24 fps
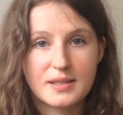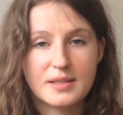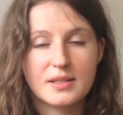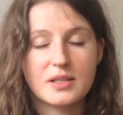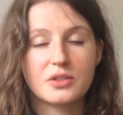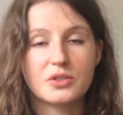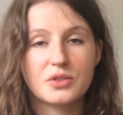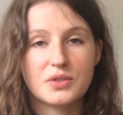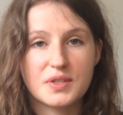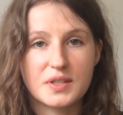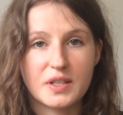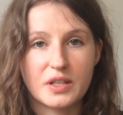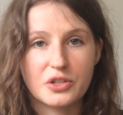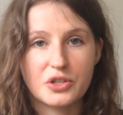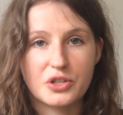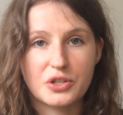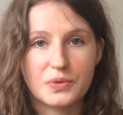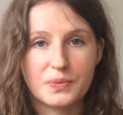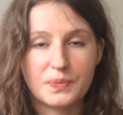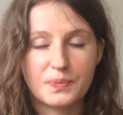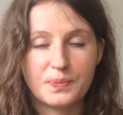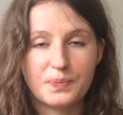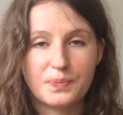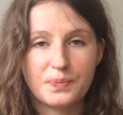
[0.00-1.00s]
Co to znaczy?
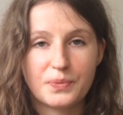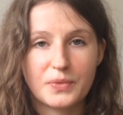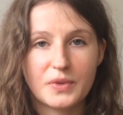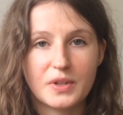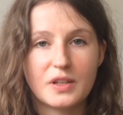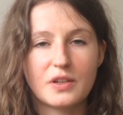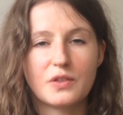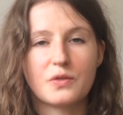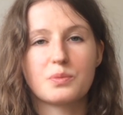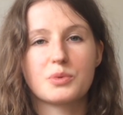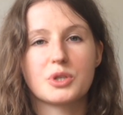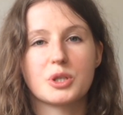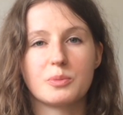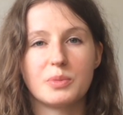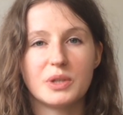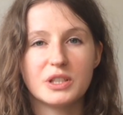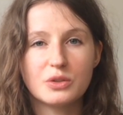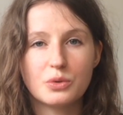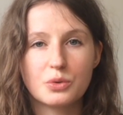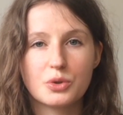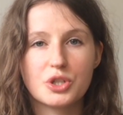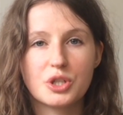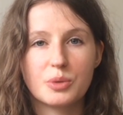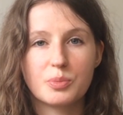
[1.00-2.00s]
W
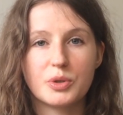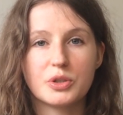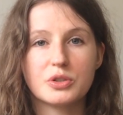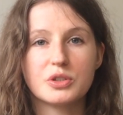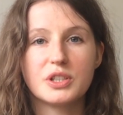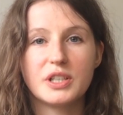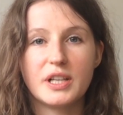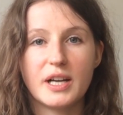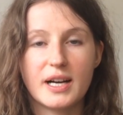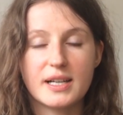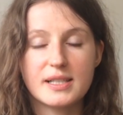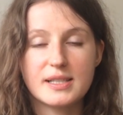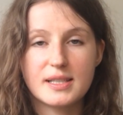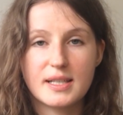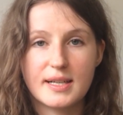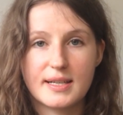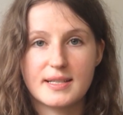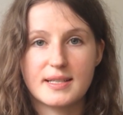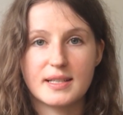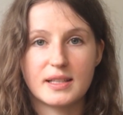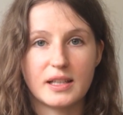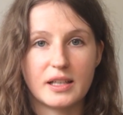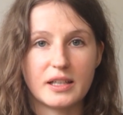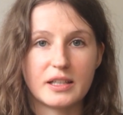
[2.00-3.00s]
przypadku szczepionki
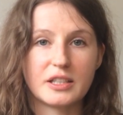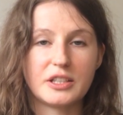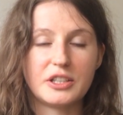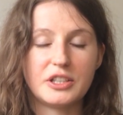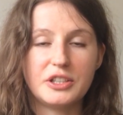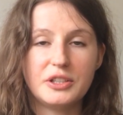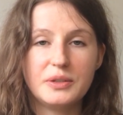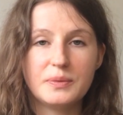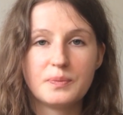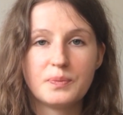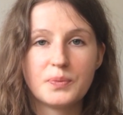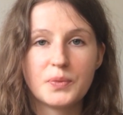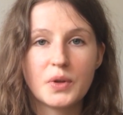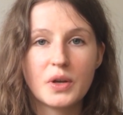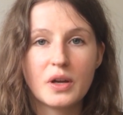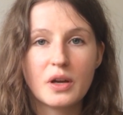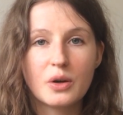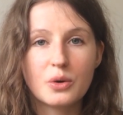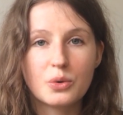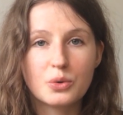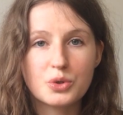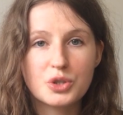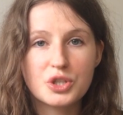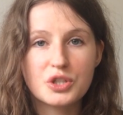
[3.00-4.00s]
AstraZeneca
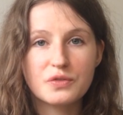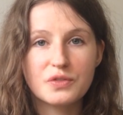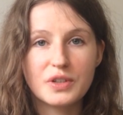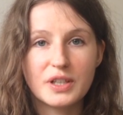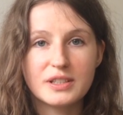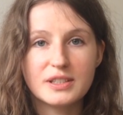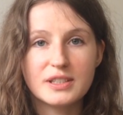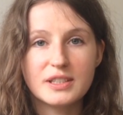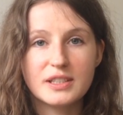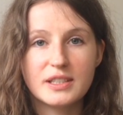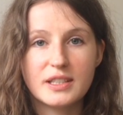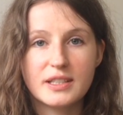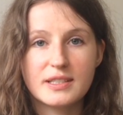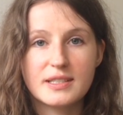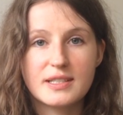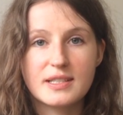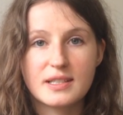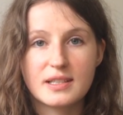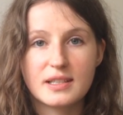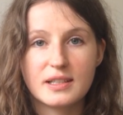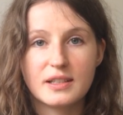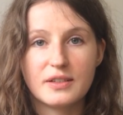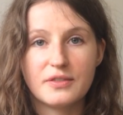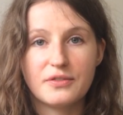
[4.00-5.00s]
używany
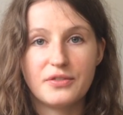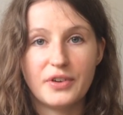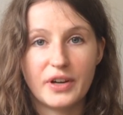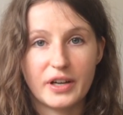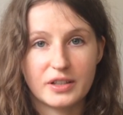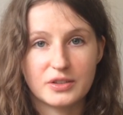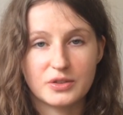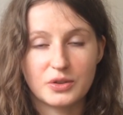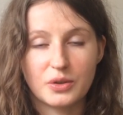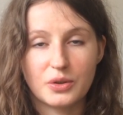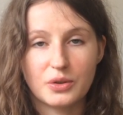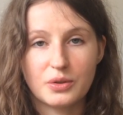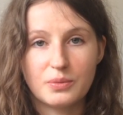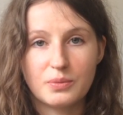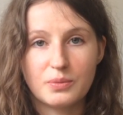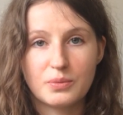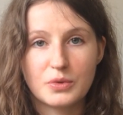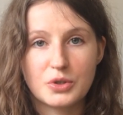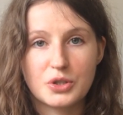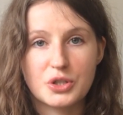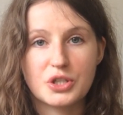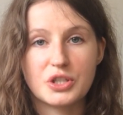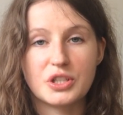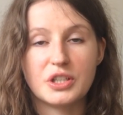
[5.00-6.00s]
jest wektor,
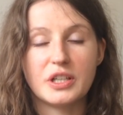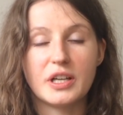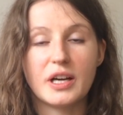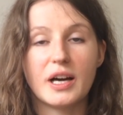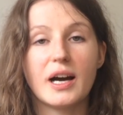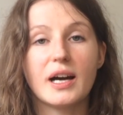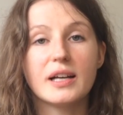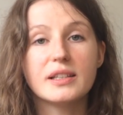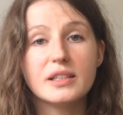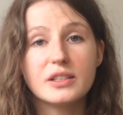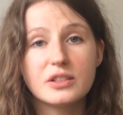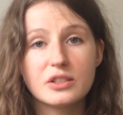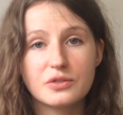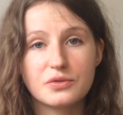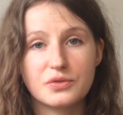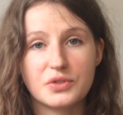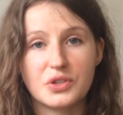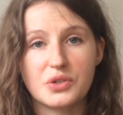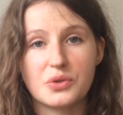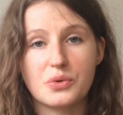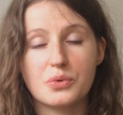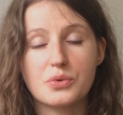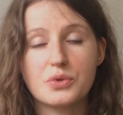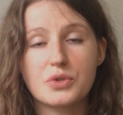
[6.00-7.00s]
czyli
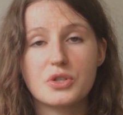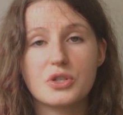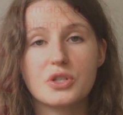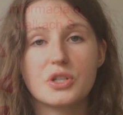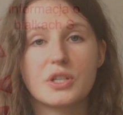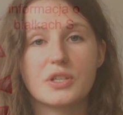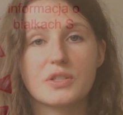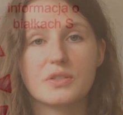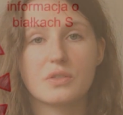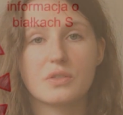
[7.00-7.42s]
adenowirus, czyli